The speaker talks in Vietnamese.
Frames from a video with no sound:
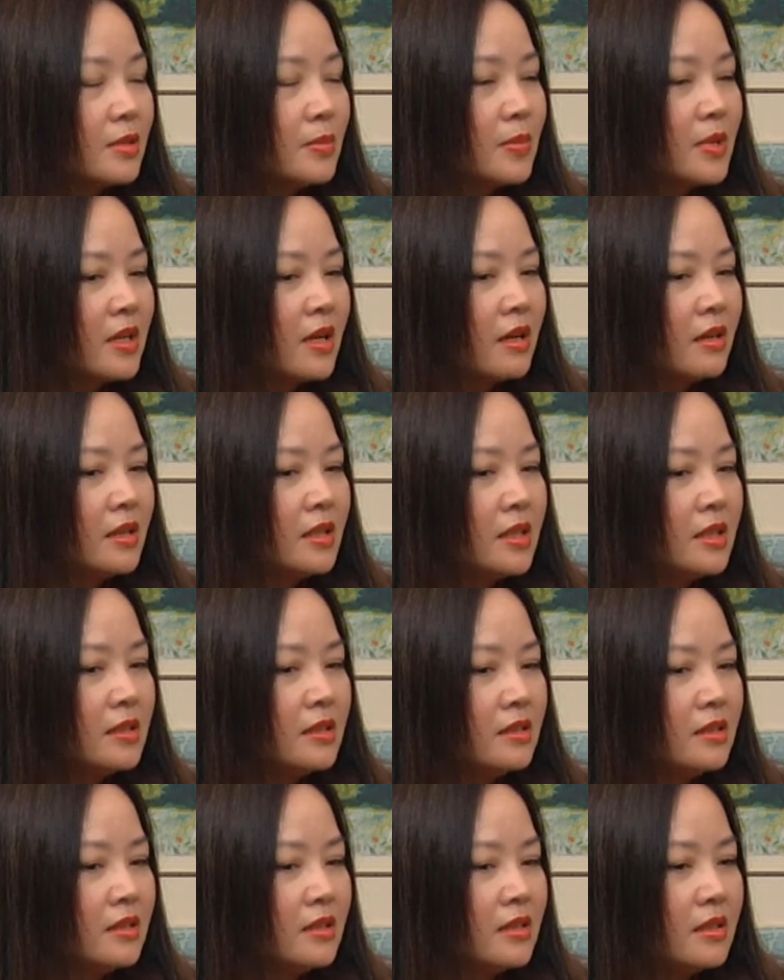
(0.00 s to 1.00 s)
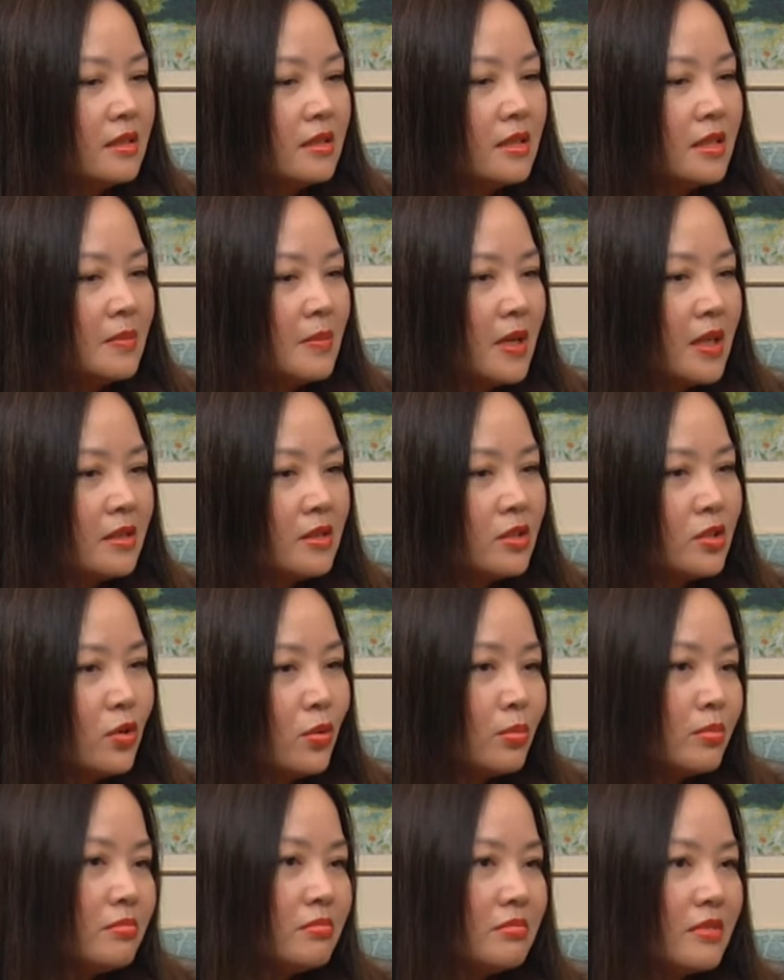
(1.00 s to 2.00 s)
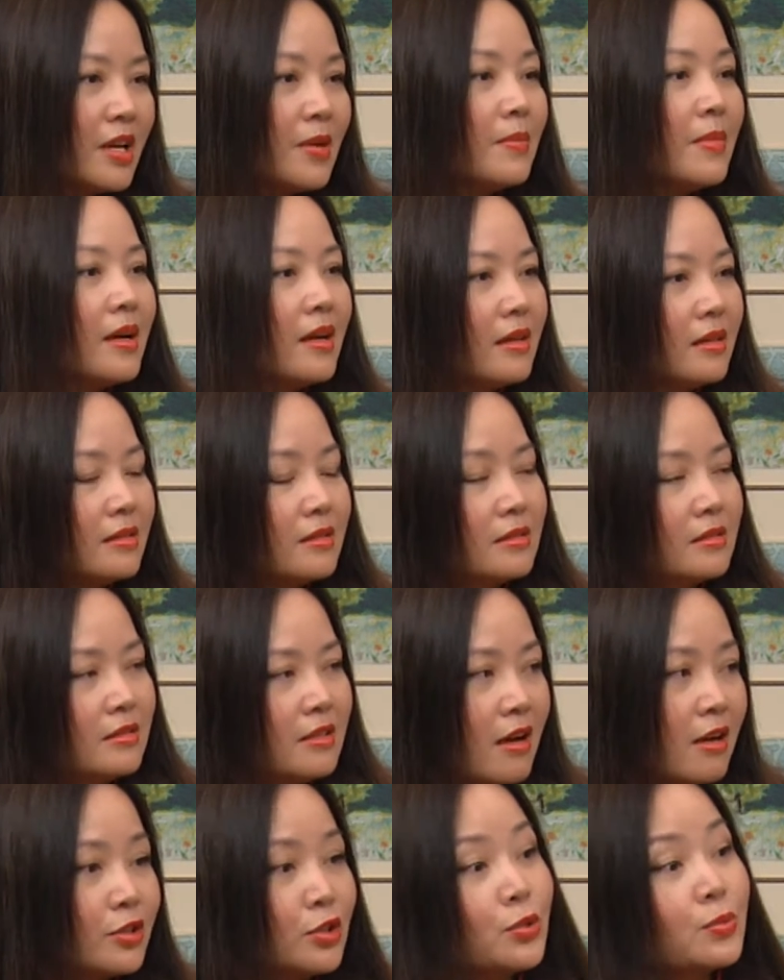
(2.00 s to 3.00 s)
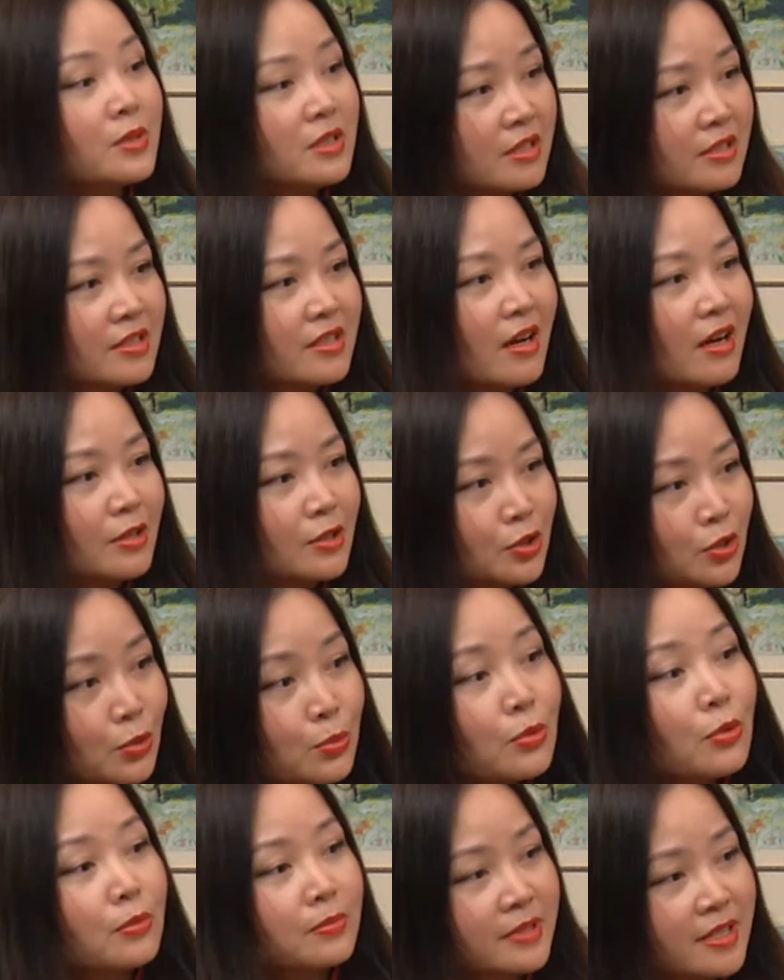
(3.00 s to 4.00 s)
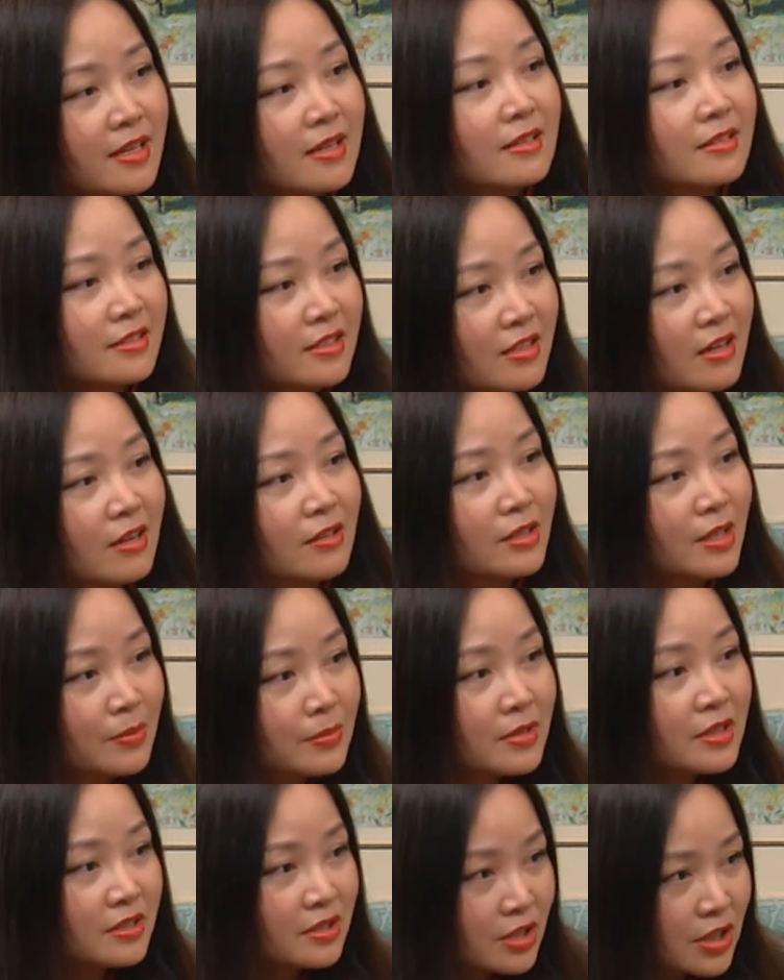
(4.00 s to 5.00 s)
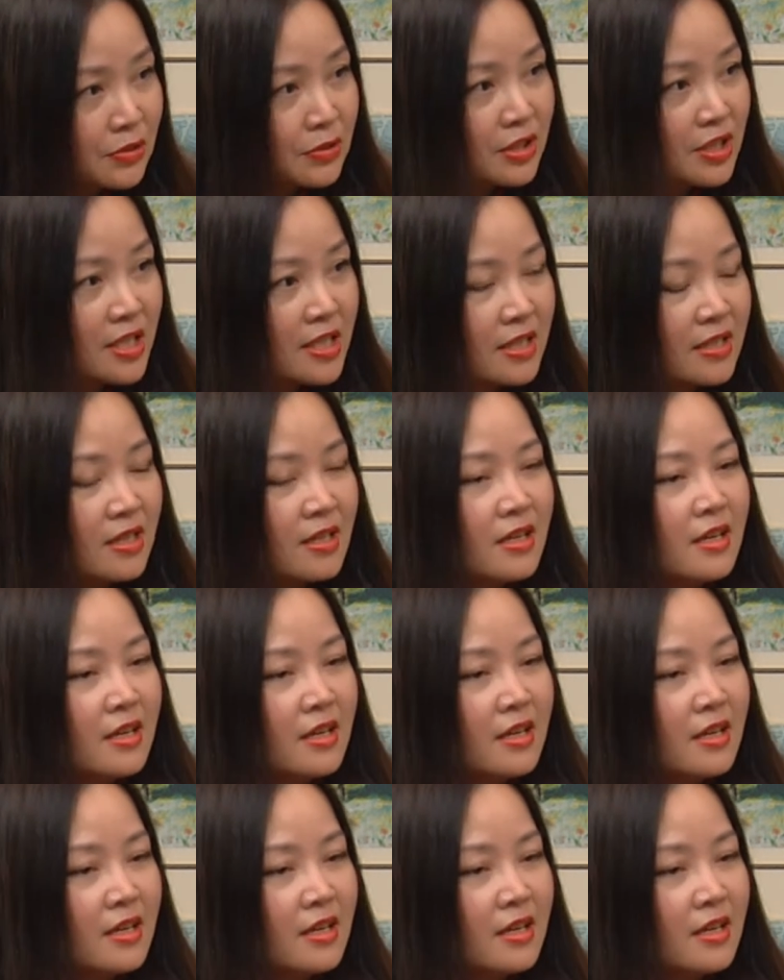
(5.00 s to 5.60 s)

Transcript: mà nói á nhưng mà chúc nếu mà cho chút lựa chọn chúc cũng sẽ lựa chọn giống như Chelsea